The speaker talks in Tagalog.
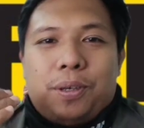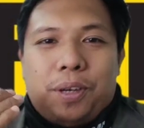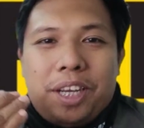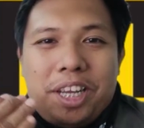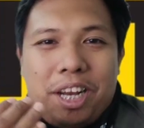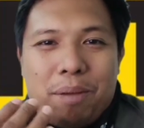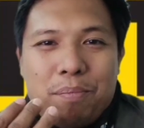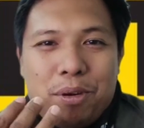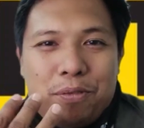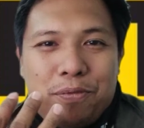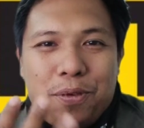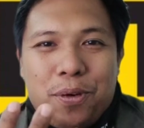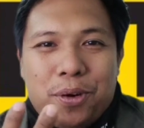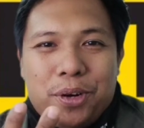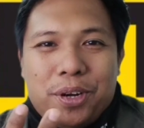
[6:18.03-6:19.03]
Okay, number
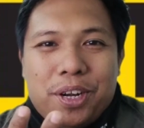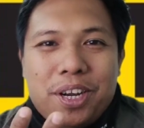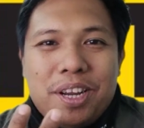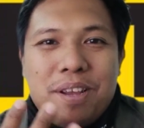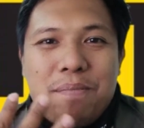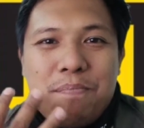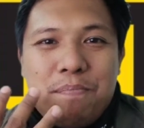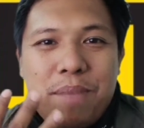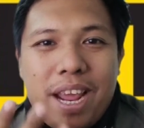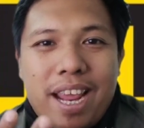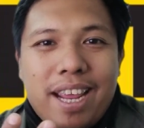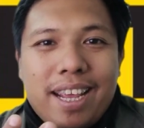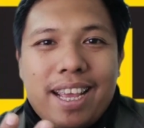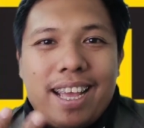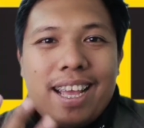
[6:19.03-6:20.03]
four,
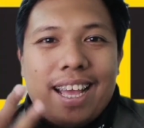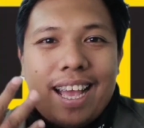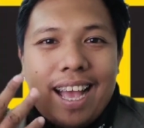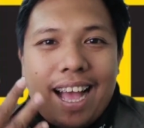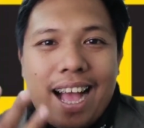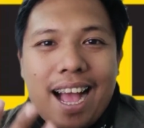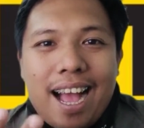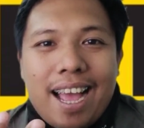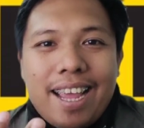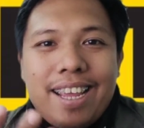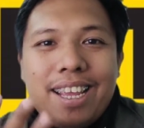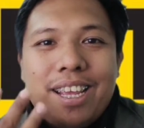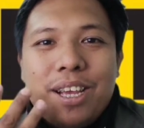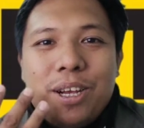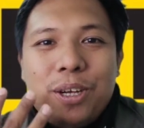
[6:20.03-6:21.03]
make eye
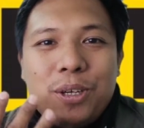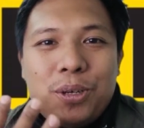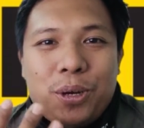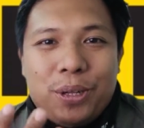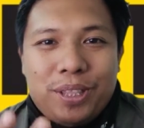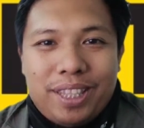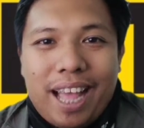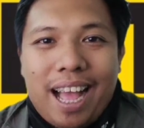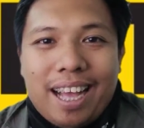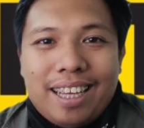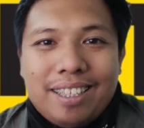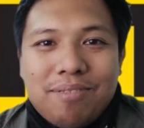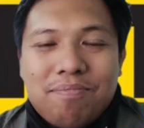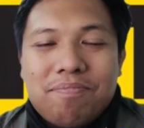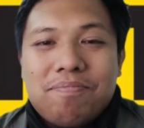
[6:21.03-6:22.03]
contact.
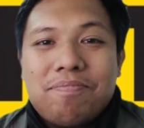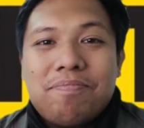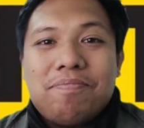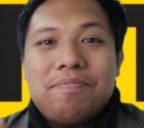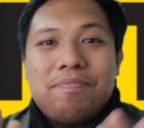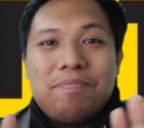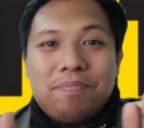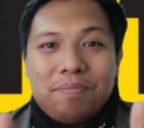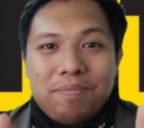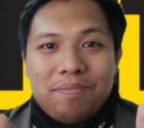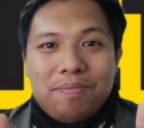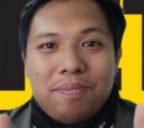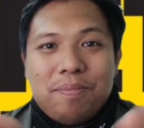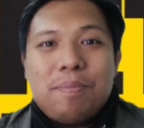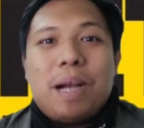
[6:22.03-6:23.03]

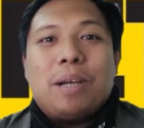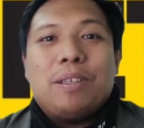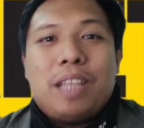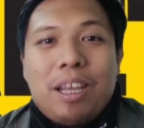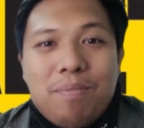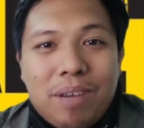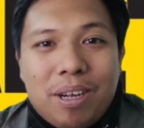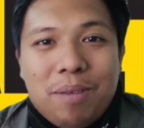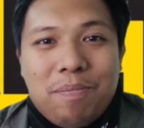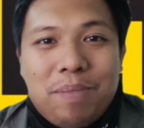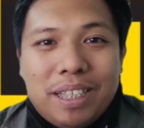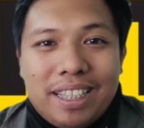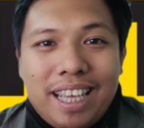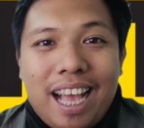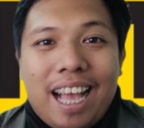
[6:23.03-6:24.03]
Bago tayo
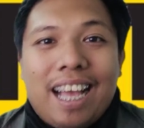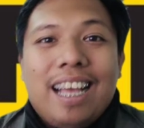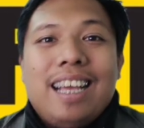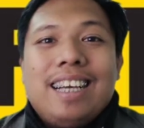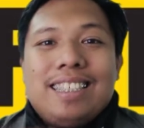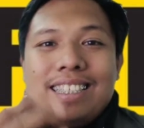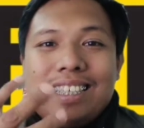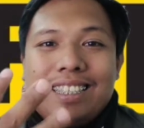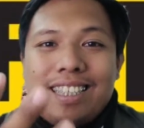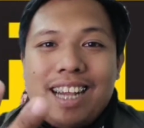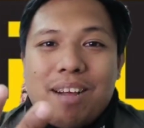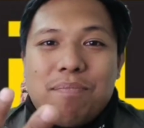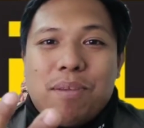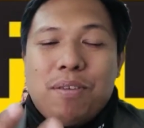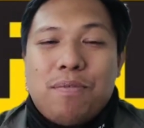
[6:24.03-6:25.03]
mag-umpisa, dyan sa
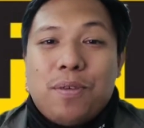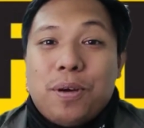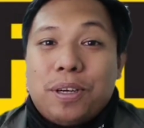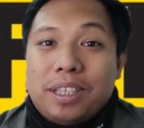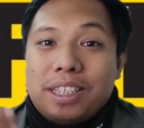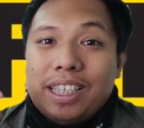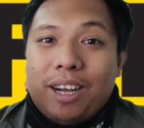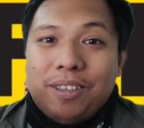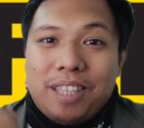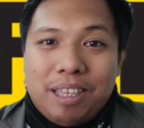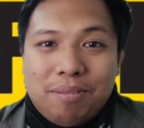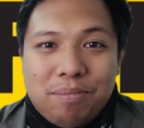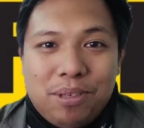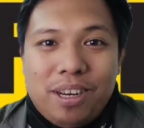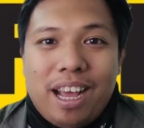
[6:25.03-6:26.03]
number 4,
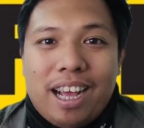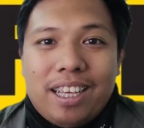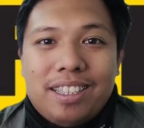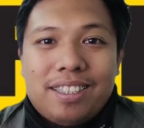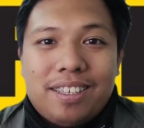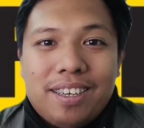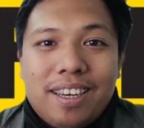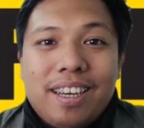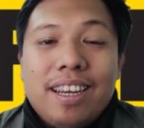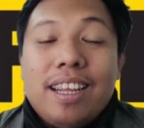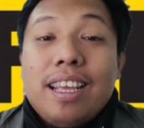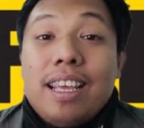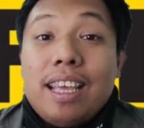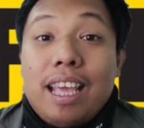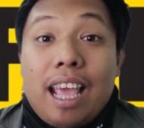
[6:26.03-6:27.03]
shoutout muna kay Sir
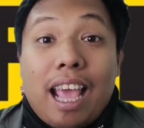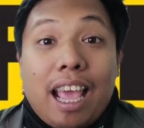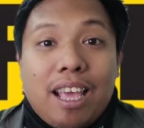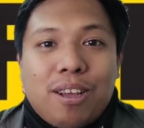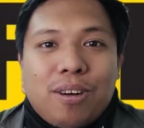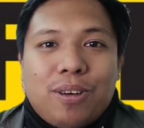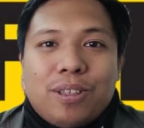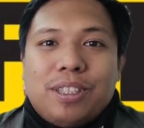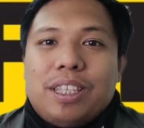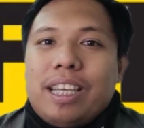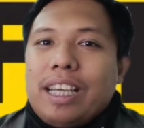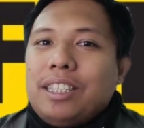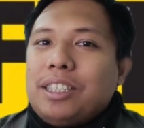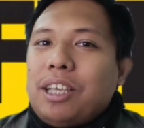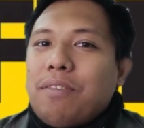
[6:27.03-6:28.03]
A-Rod,
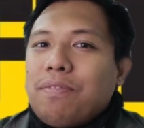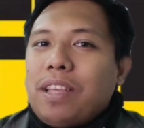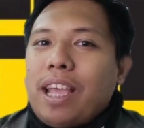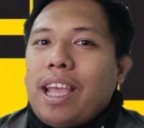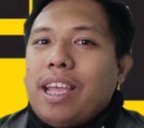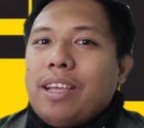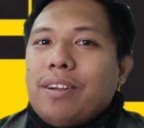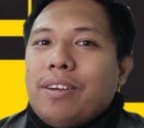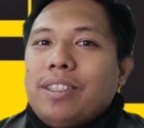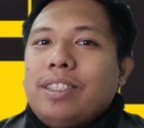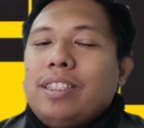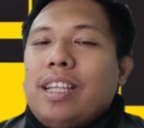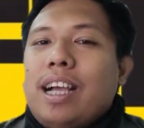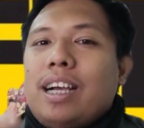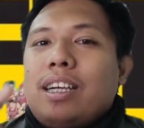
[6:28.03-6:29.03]
kay Safety A-Rod
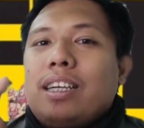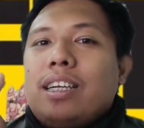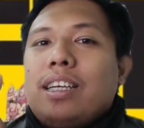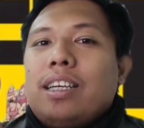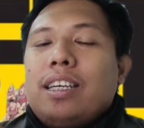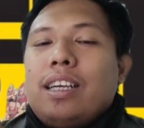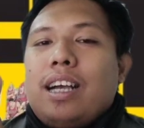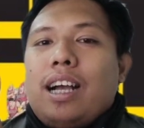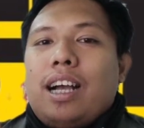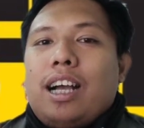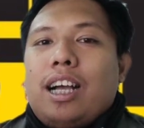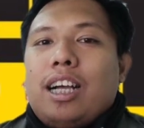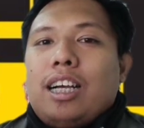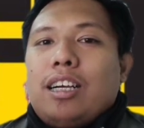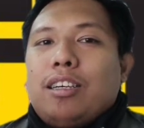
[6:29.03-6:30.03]
ng,
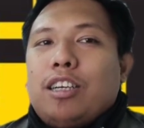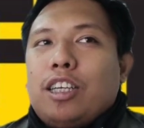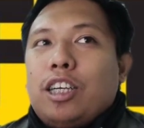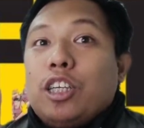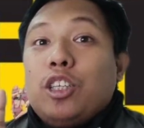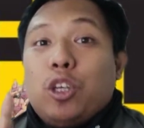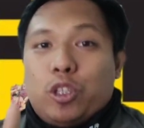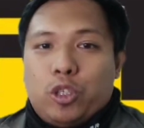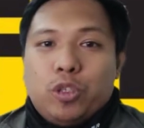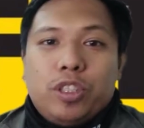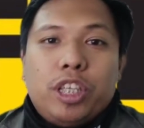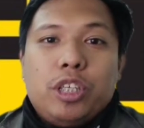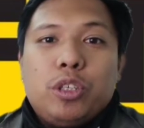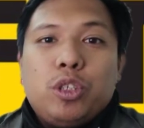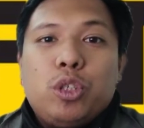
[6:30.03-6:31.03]
uh, ayun, yun
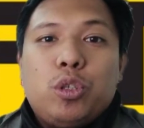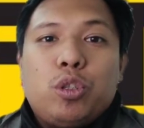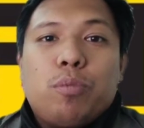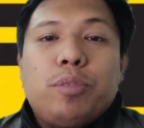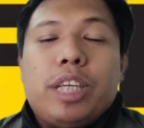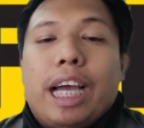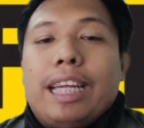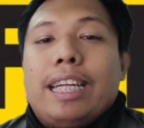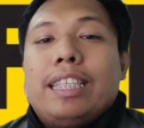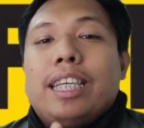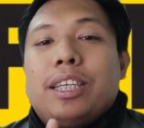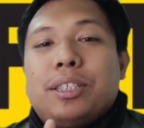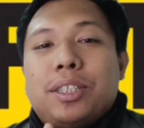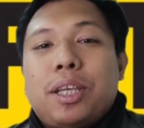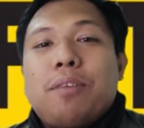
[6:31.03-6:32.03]
din yung YouTube channel
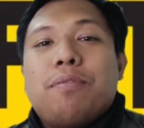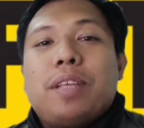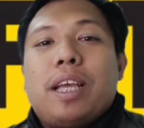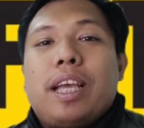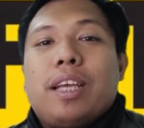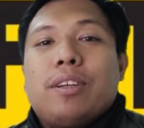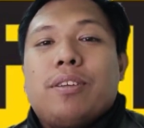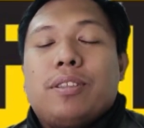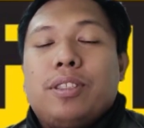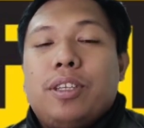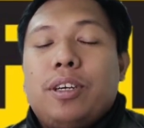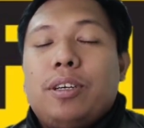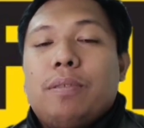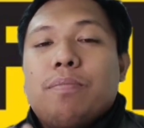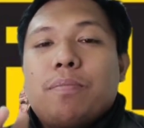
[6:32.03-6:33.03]
niya, yung eh, Safety A-Rod,
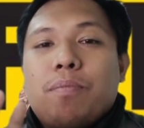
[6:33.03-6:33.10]
no?